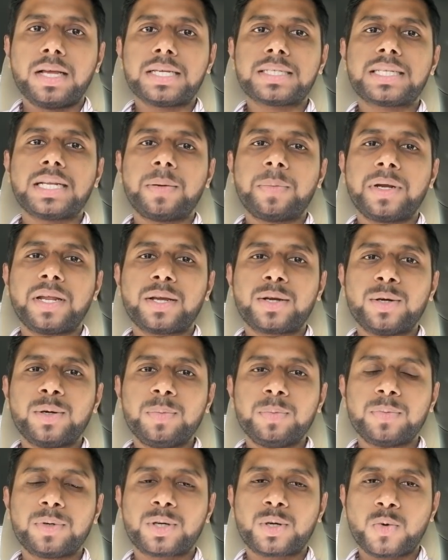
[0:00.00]
அஸ்லாம்
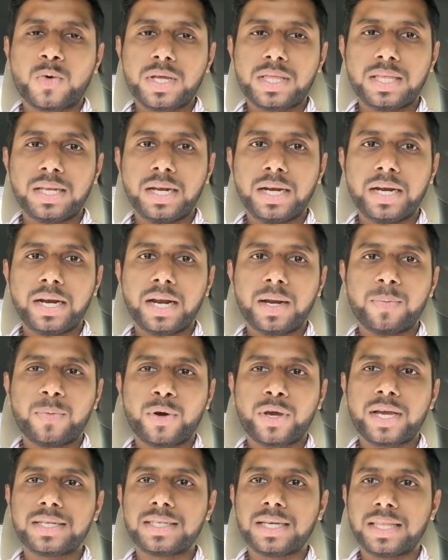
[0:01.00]
வலைக்கம் குவைத்தில் இன்றைய
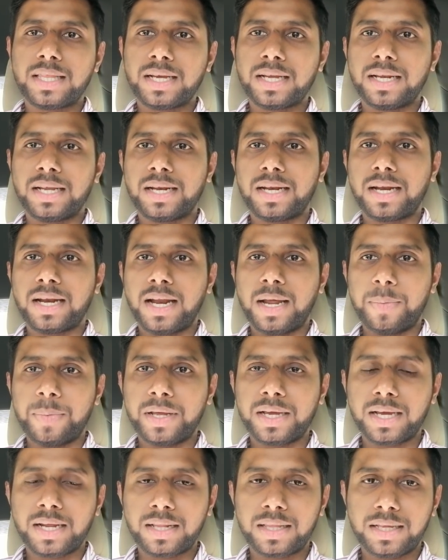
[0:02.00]
முக்கிய செய்திகள் என்னென்ன
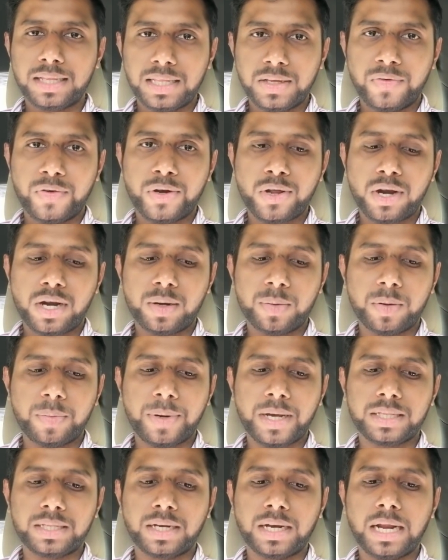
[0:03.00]
அப்படிங்கிறத இந்த வீடியோவில் நம்ம
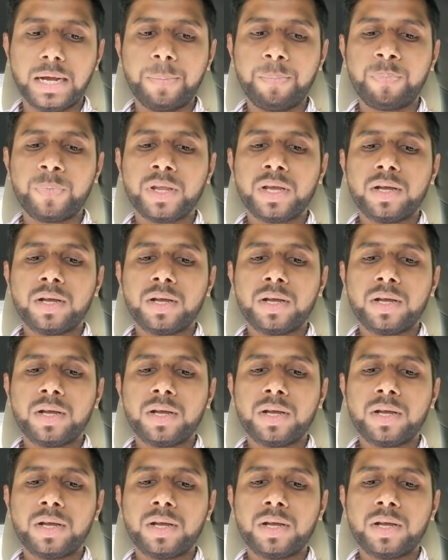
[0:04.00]
பார்த்துடலாம்